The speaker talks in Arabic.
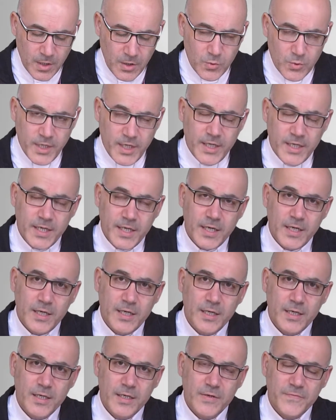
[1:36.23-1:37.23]
ونحن
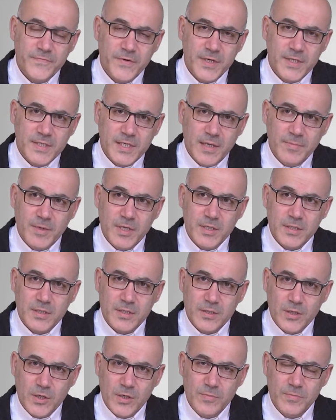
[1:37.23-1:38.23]
في زمن
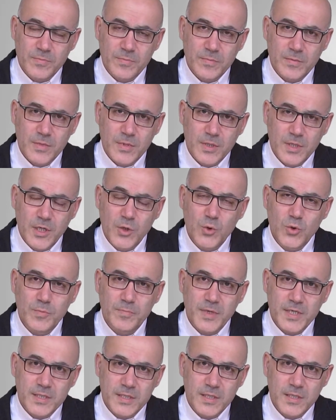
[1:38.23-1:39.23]
الصوم اللي هو
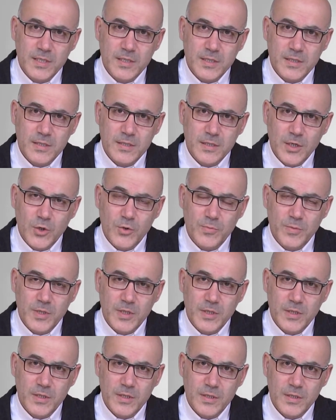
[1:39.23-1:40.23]
مسير
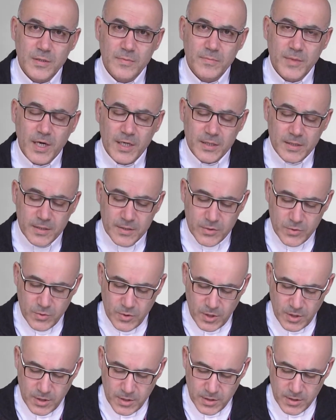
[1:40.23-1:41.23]
التوبة مع
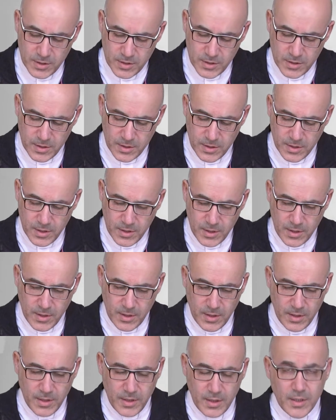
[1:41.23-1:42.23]
يسوع
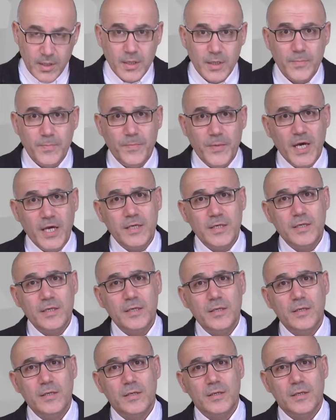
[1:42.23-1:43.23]

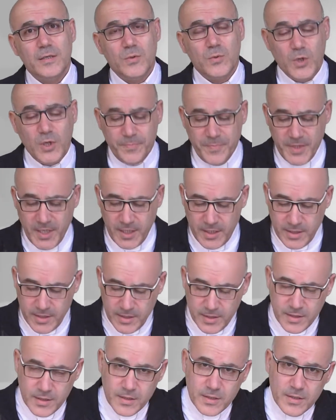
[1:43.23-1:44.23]
بي
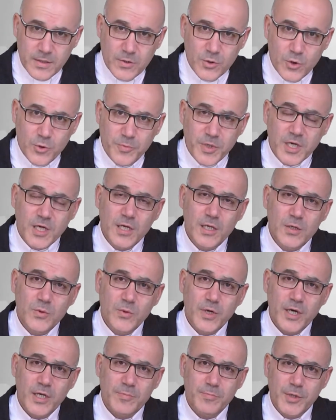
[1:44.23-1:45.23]
وابنان وبكل
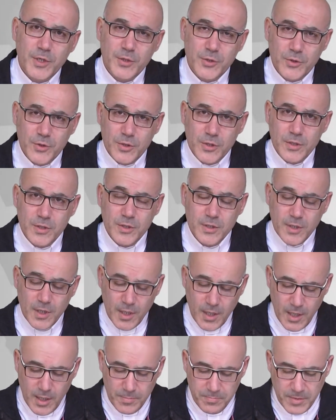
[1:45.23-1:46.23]
واحد منهم
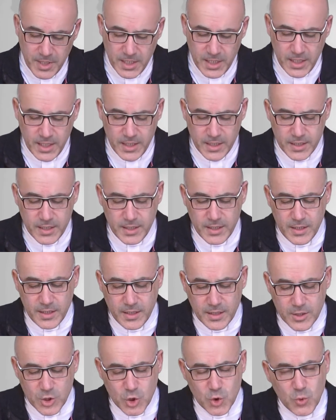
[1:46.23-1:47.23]
منلاقي
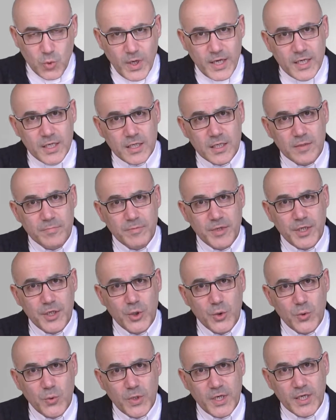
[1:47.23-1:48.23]
شوي من
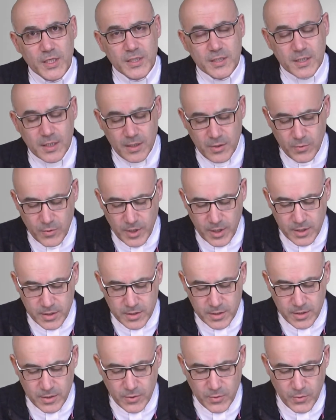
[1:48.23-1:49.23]
هوية كل
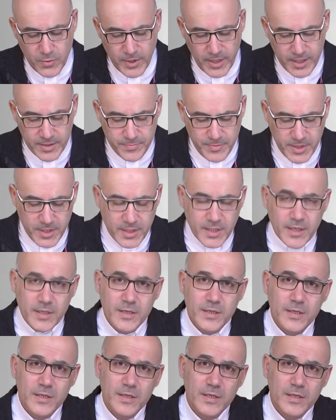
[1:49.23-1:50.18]
واحدة وواحد منا